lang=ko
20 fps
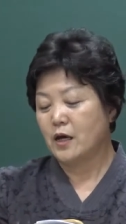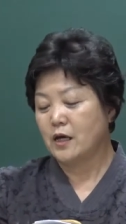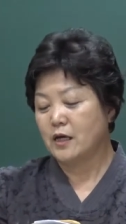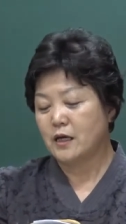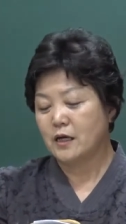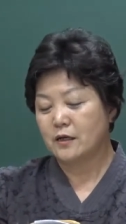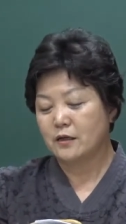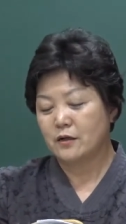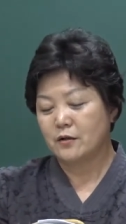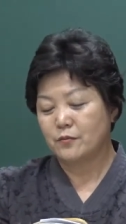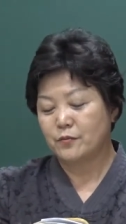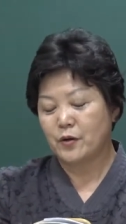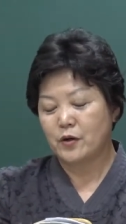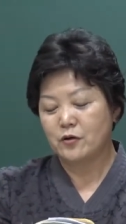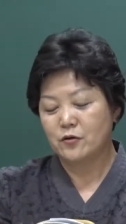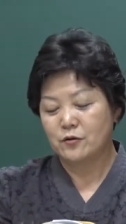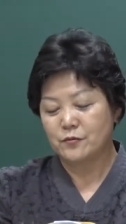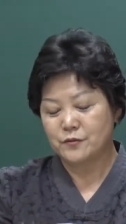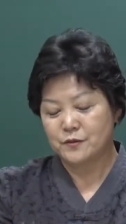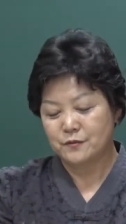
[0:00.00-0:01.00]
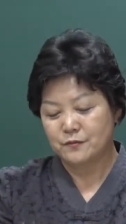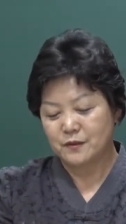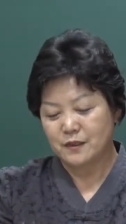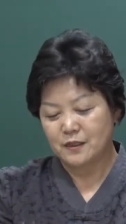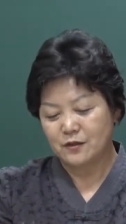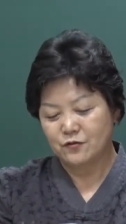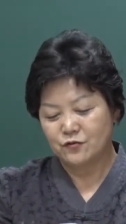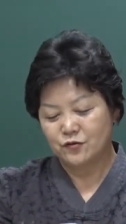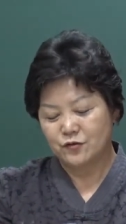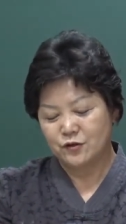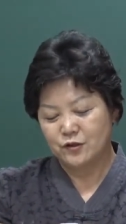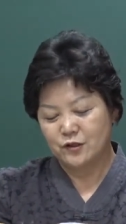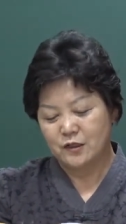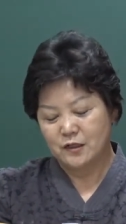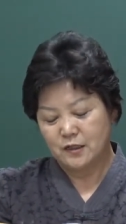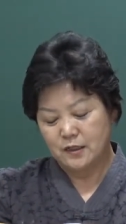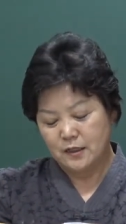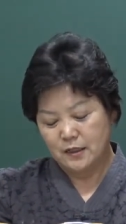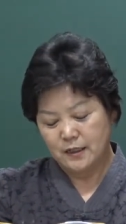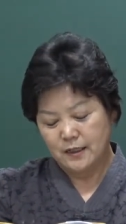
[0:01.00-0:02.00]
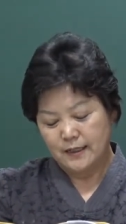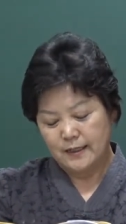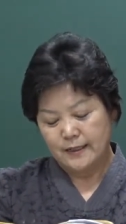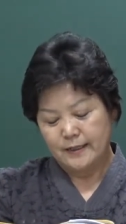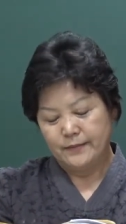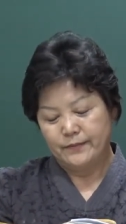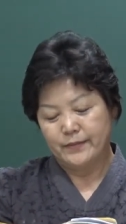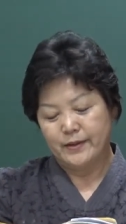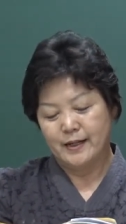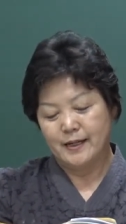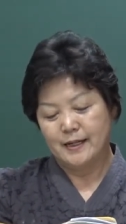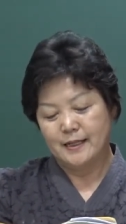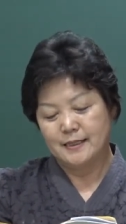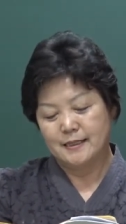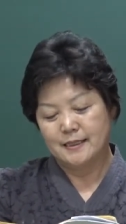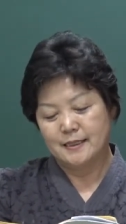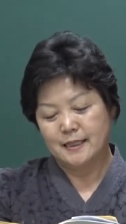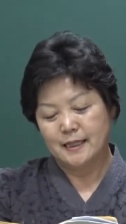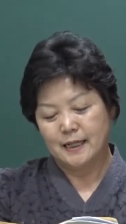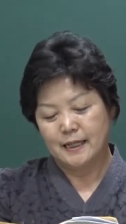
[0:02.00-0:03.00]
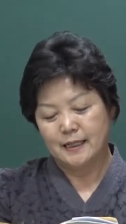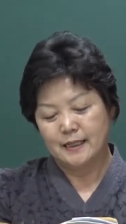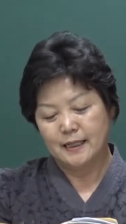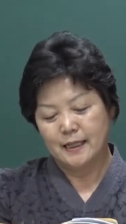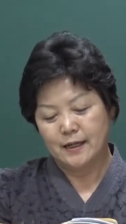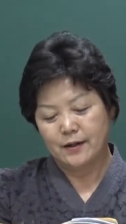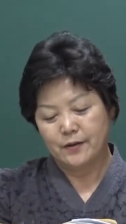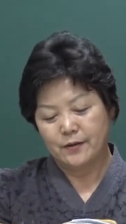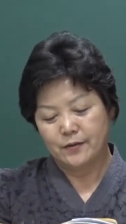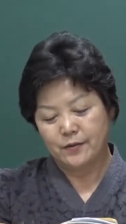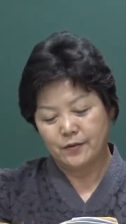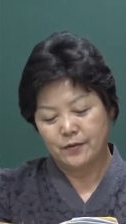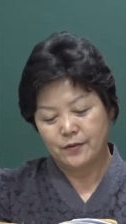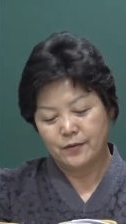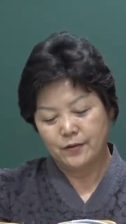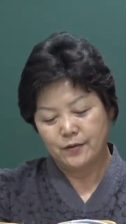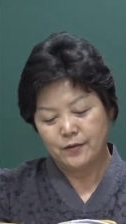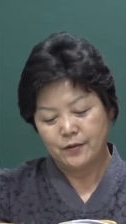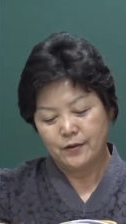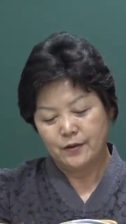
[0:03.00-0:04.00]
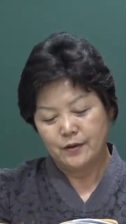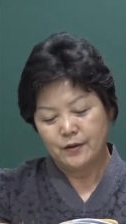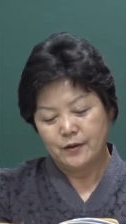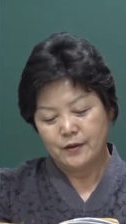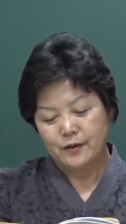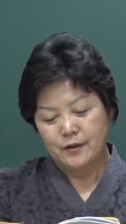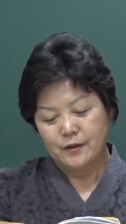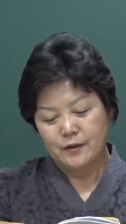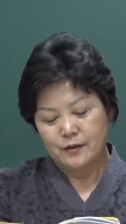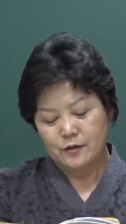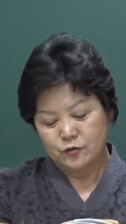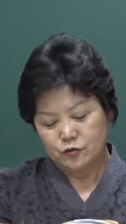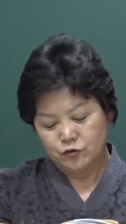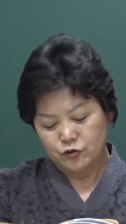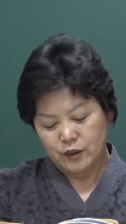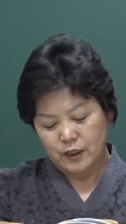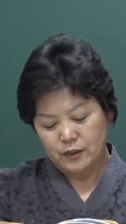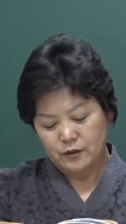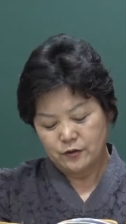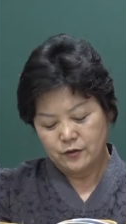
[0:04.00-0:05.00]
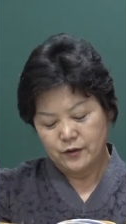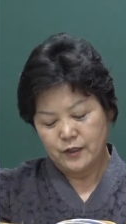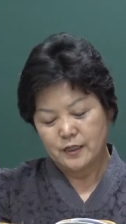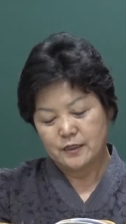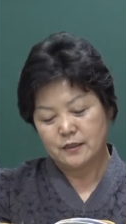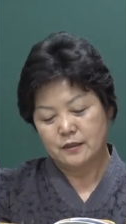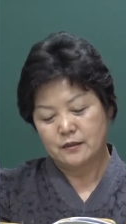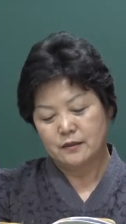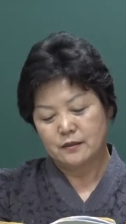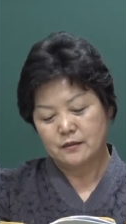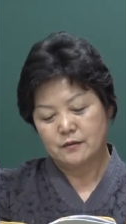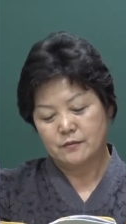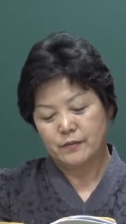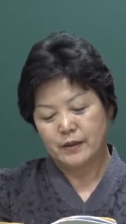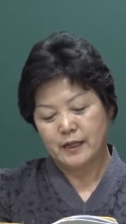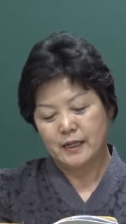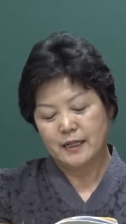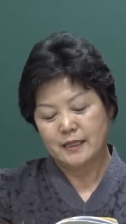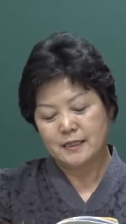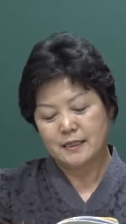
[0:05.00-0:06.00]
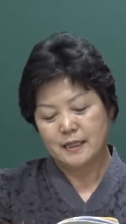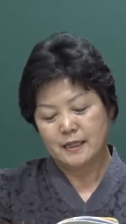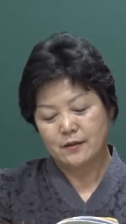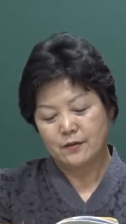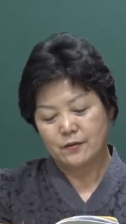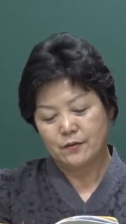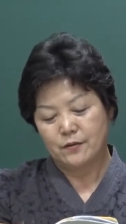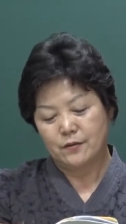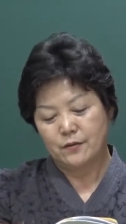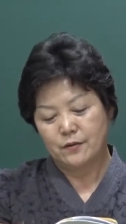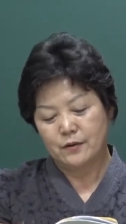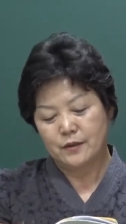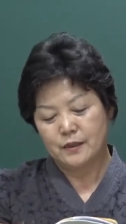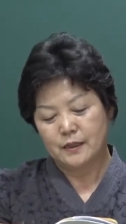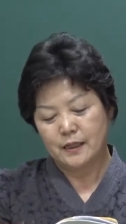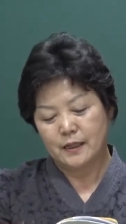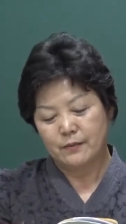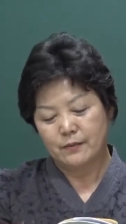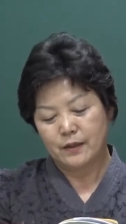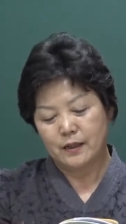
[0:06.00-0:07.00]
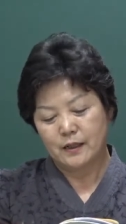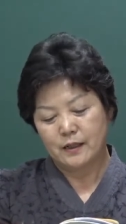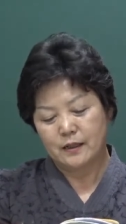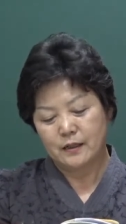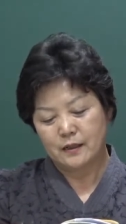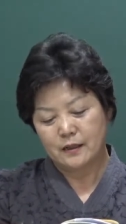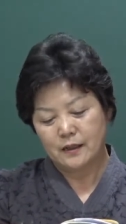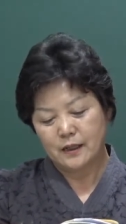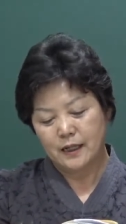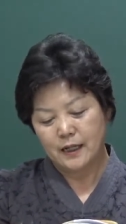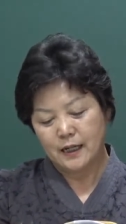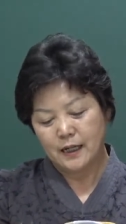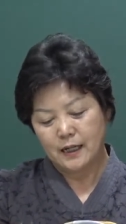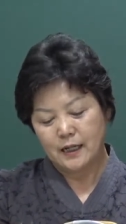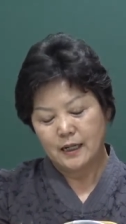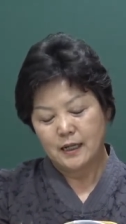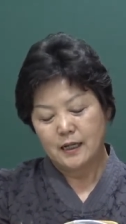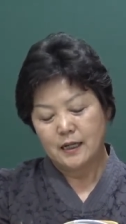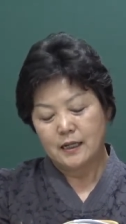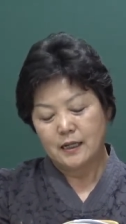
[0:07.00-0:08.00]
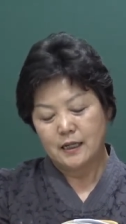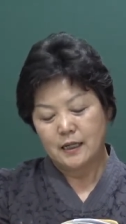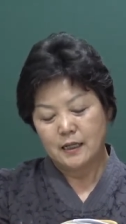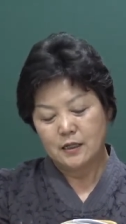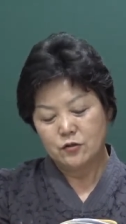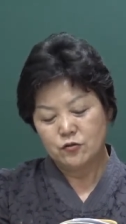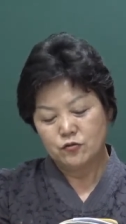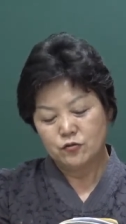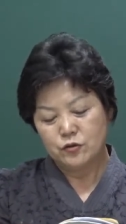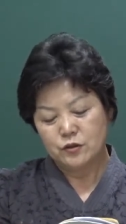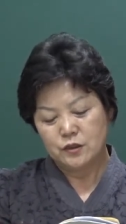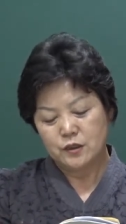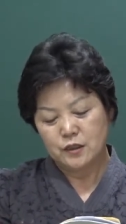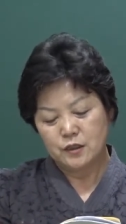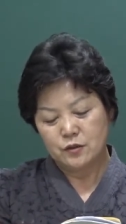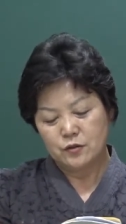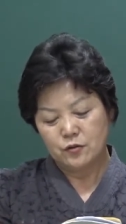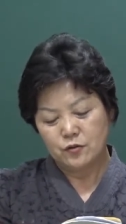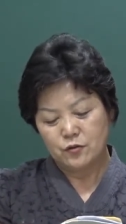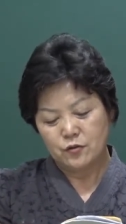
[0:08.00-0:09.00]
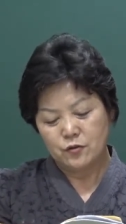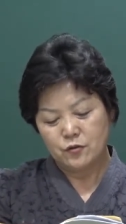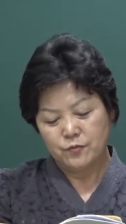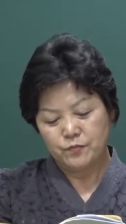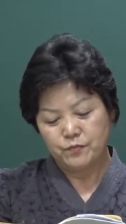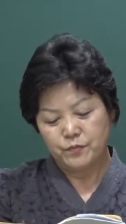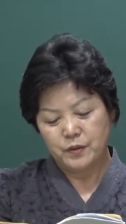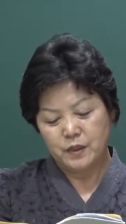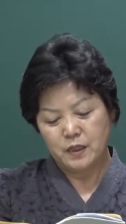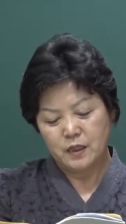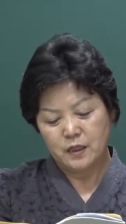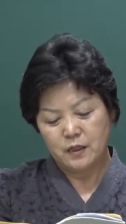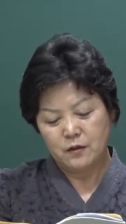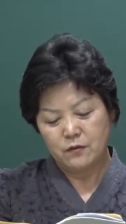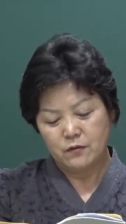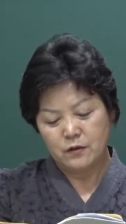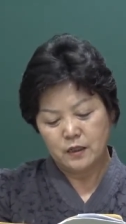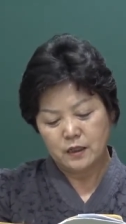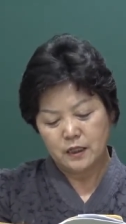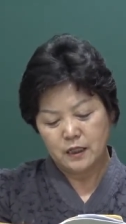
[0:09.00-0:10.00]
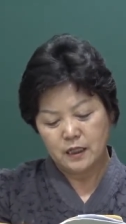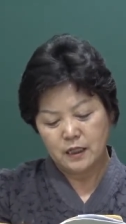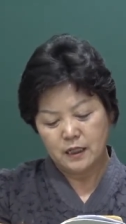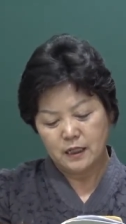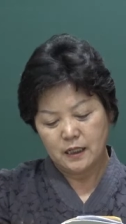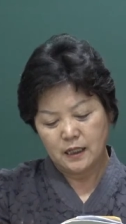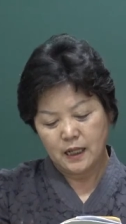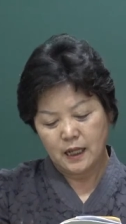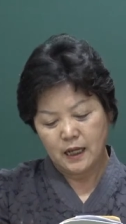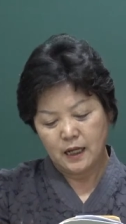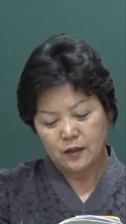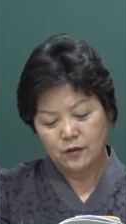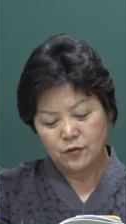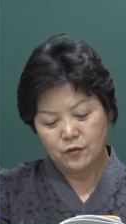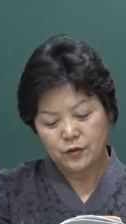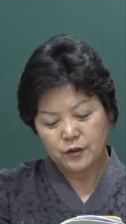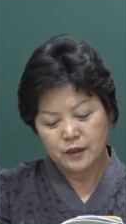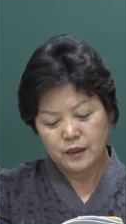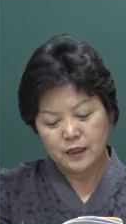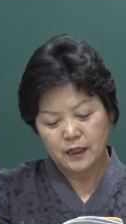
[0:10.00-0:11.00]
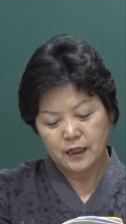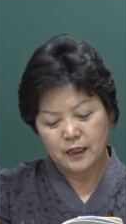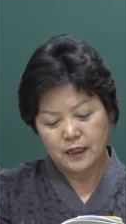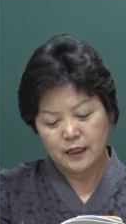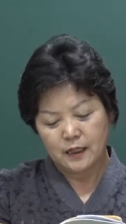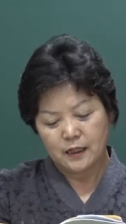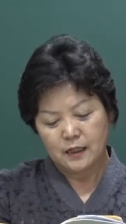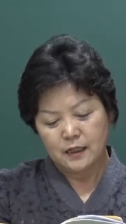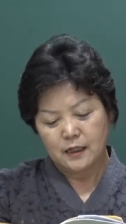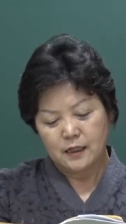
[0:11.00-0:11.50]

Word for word: 얘기한 경우 별로 없습니다. 군일을 말하지 아니했고 어, 주장으로 해서 말하지 않고 그 다음에 그러나 인군지 소피원이 내 돈예라